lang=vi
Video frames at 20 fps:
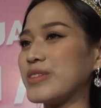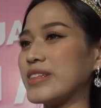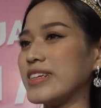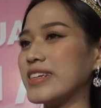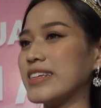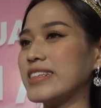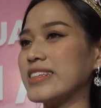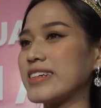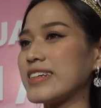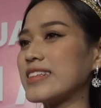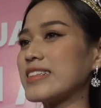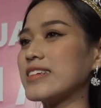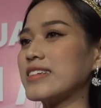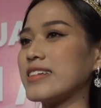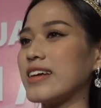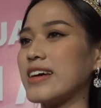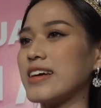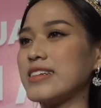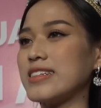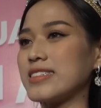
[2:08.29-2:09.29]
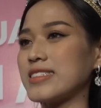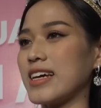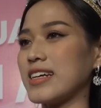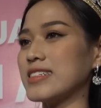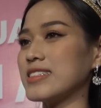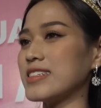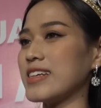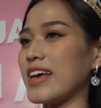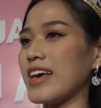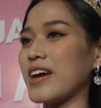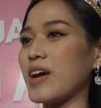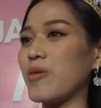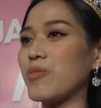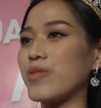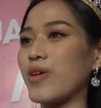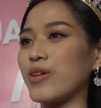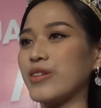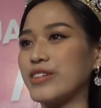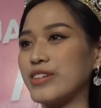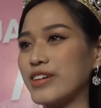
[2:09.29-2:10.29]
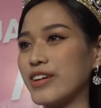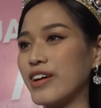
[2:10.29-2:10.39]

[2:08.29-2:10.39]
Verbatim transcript: thì những cái từ đấy chắc chắn sẽ không còn